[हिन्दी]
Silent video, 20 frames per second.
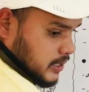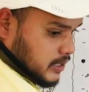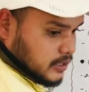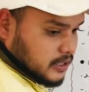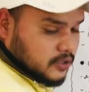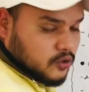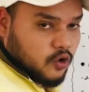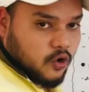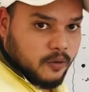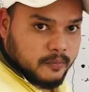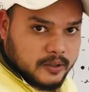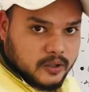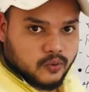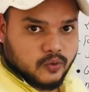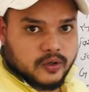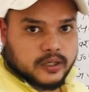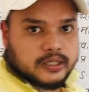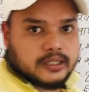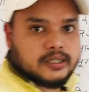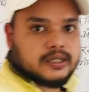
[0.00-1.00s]
के लिए कॉमन
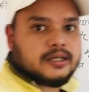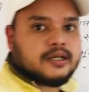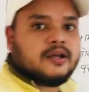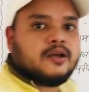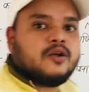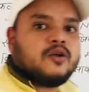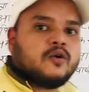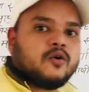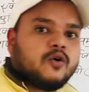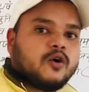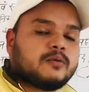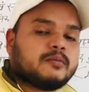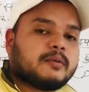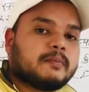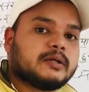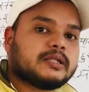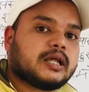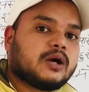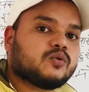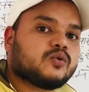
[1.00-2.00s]
हो गई हैं और मैं
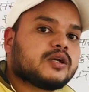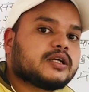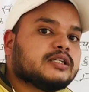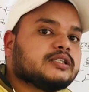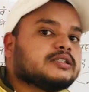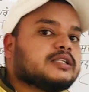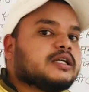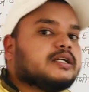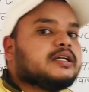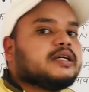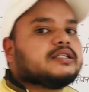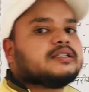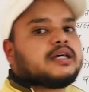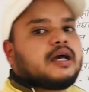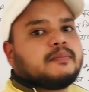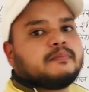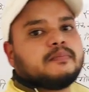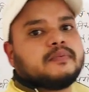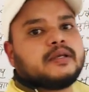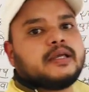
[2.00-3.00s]
बताऊंगा किस तरीके से
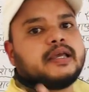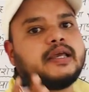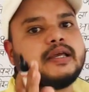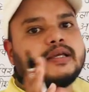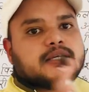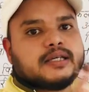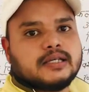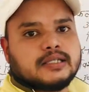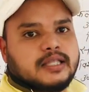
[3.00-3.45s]
आप एक ही